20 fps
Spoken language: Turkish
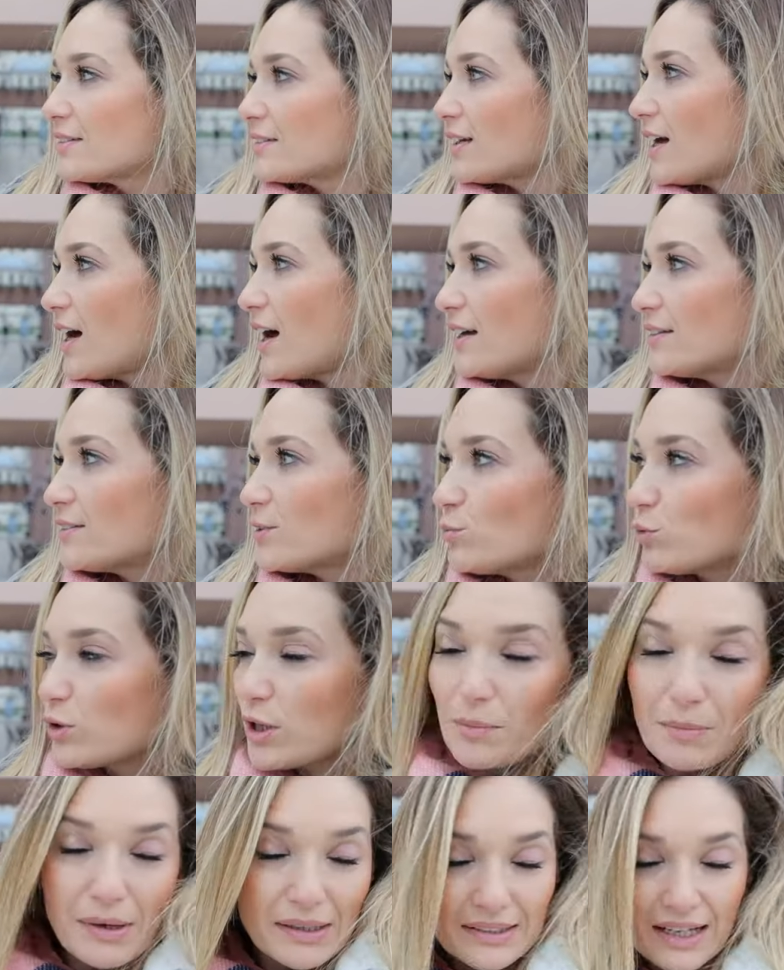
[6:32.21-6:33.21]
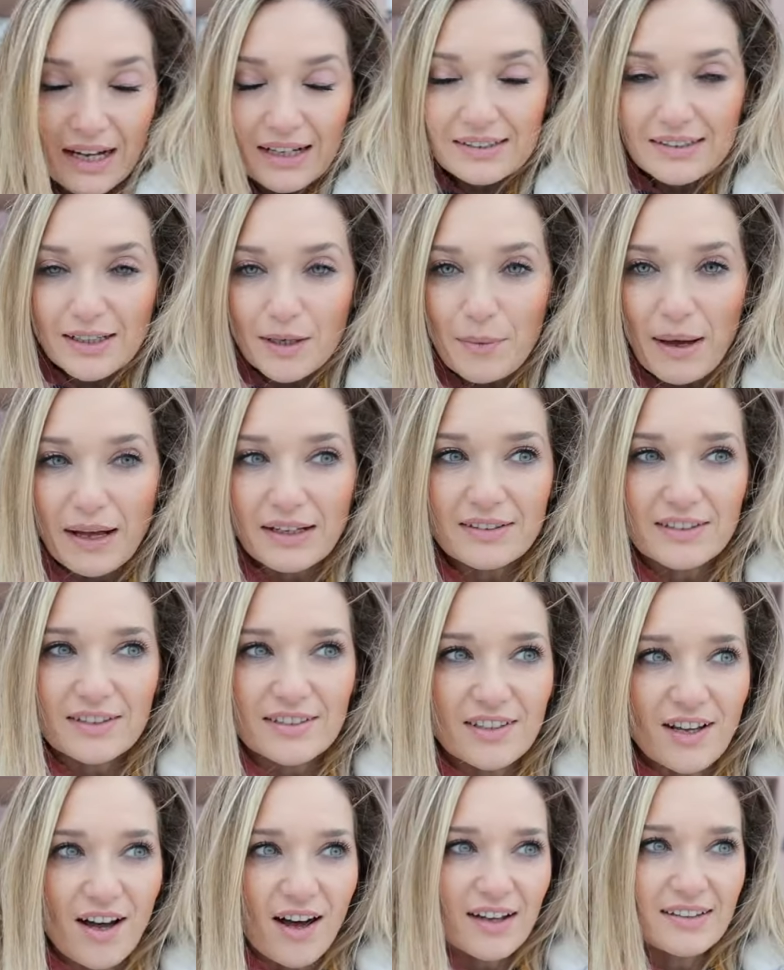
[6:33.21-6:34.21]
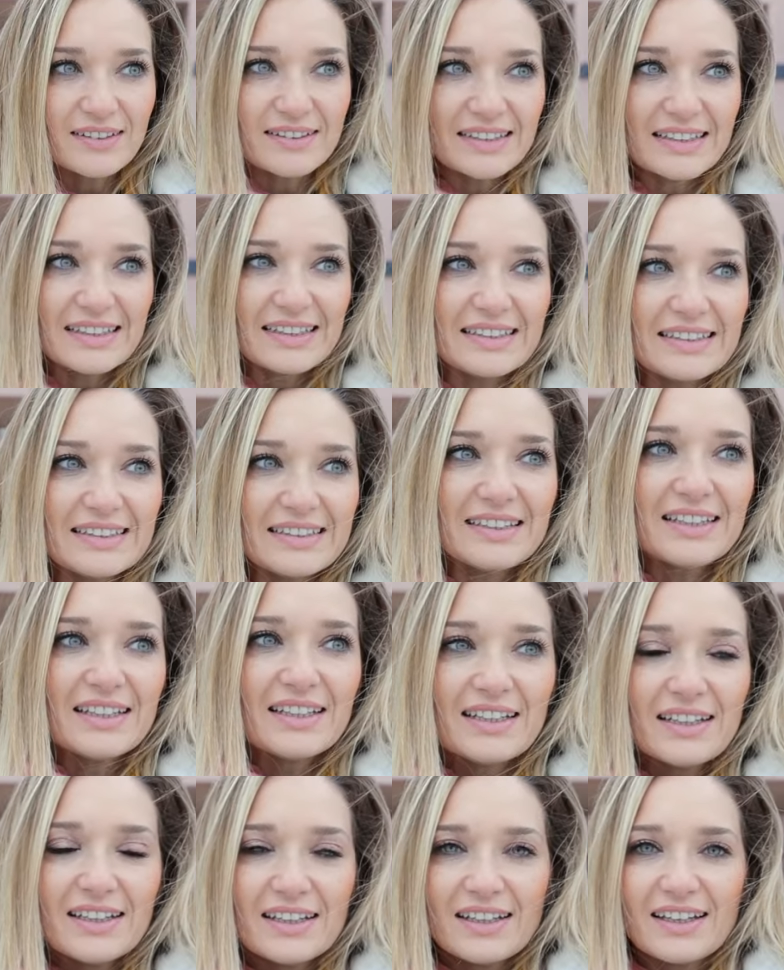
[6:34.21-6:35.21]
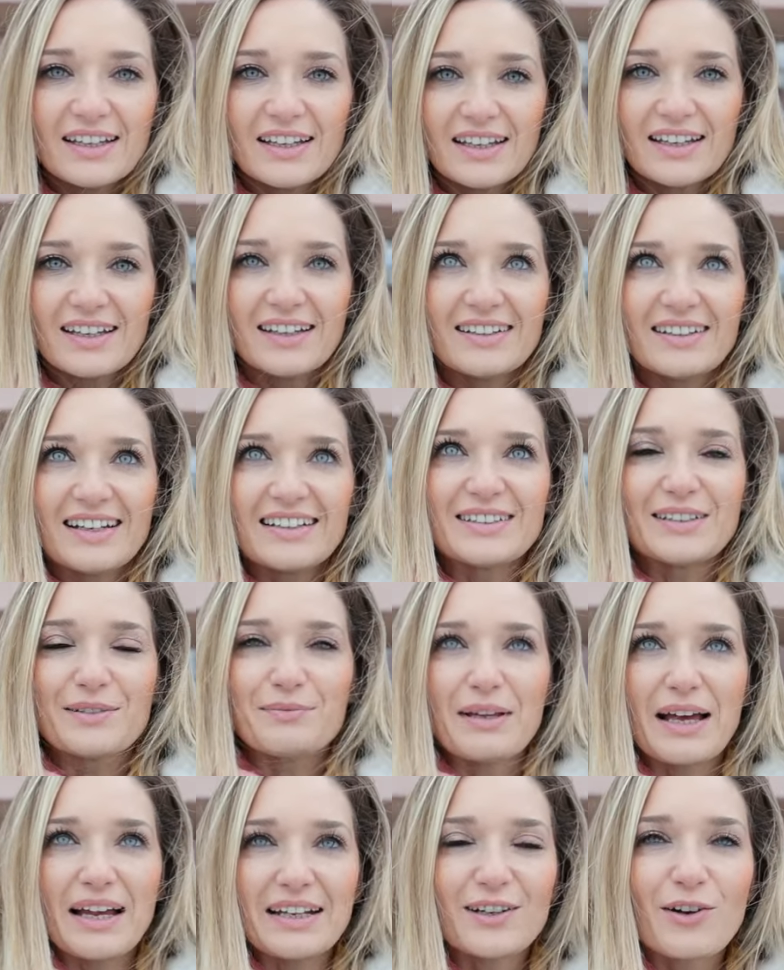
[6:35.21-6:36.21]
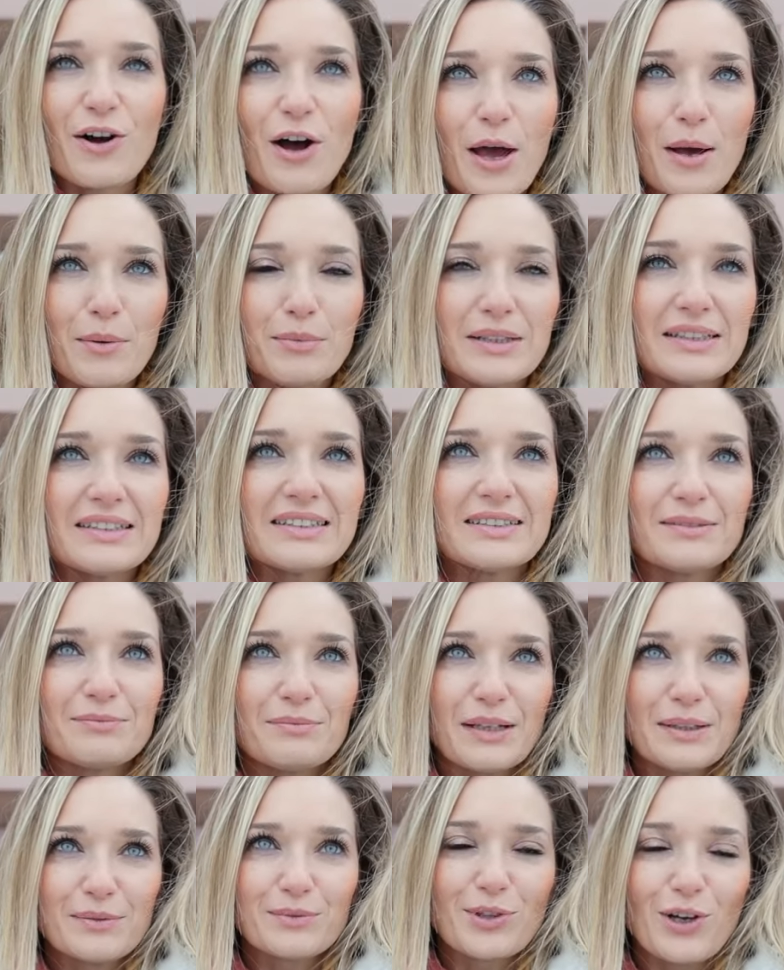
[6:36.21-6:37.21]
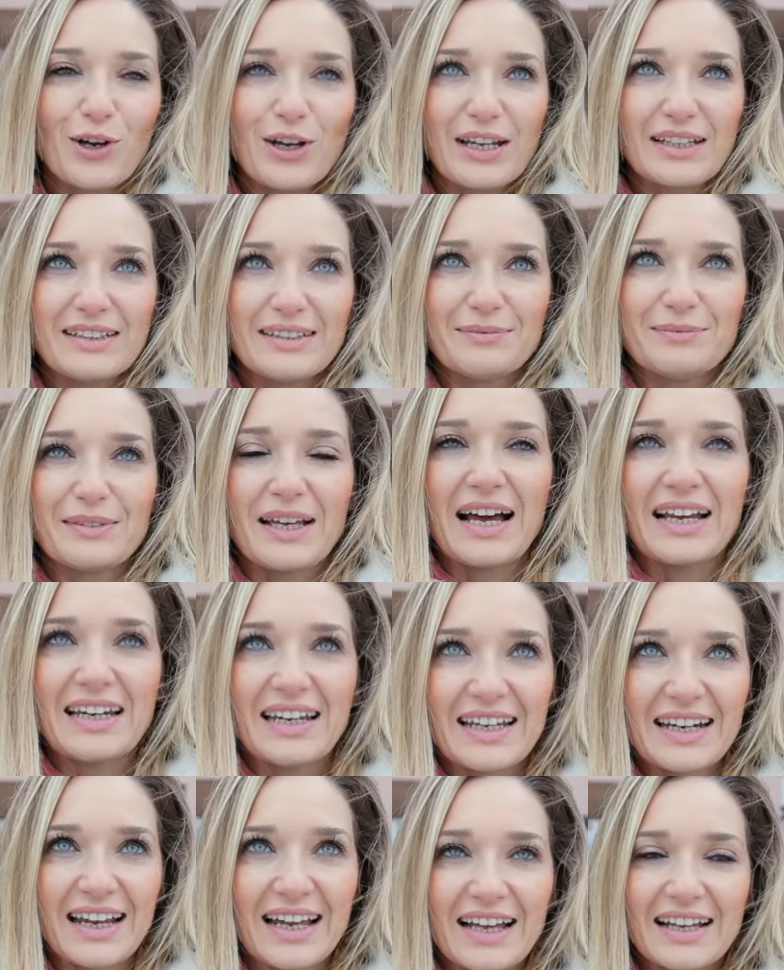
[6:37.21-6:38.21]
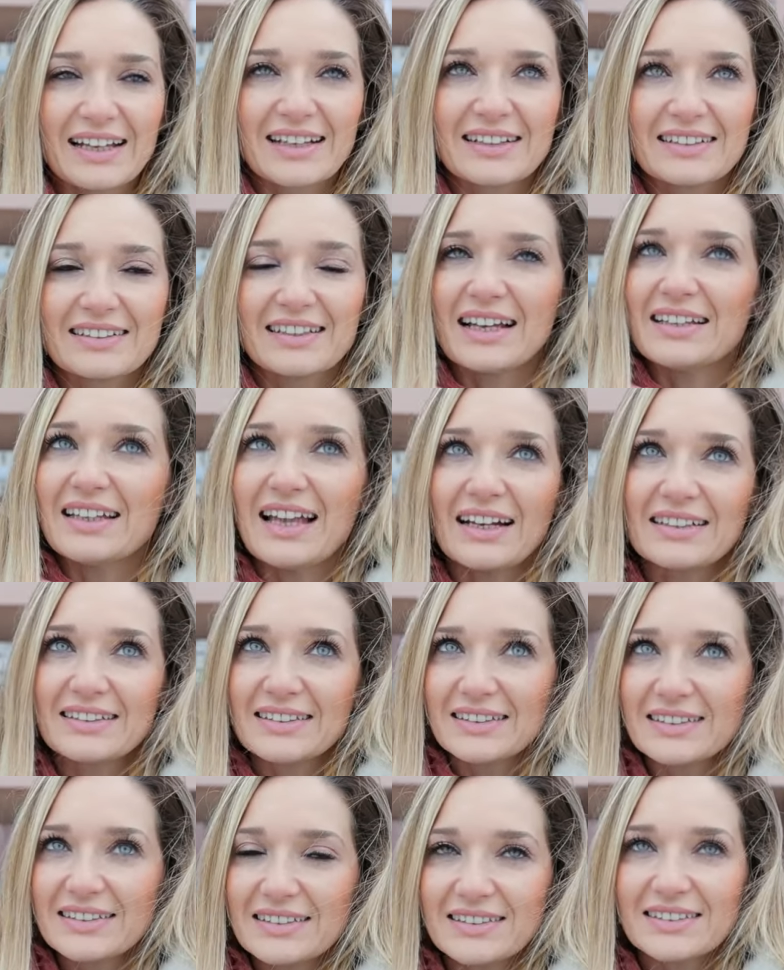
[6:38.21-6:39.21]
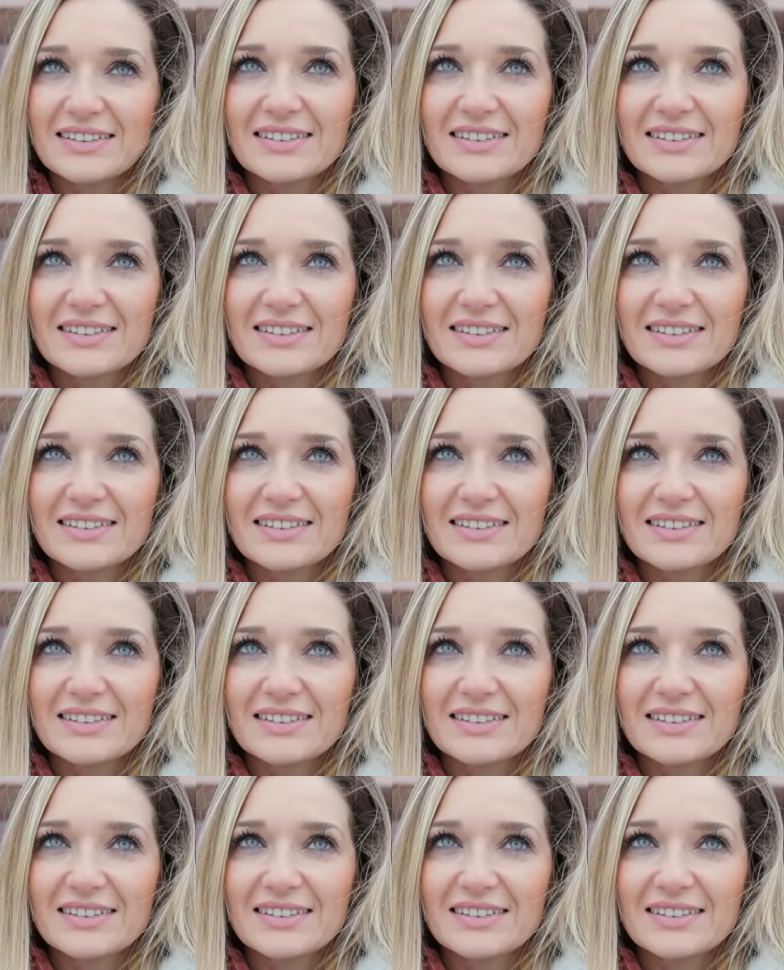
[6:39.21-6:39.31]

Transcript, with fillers: Saati bulamasak da bence saatin e, resimlerini koyabilirsin benim söylediğim yerlere. Ne dersin?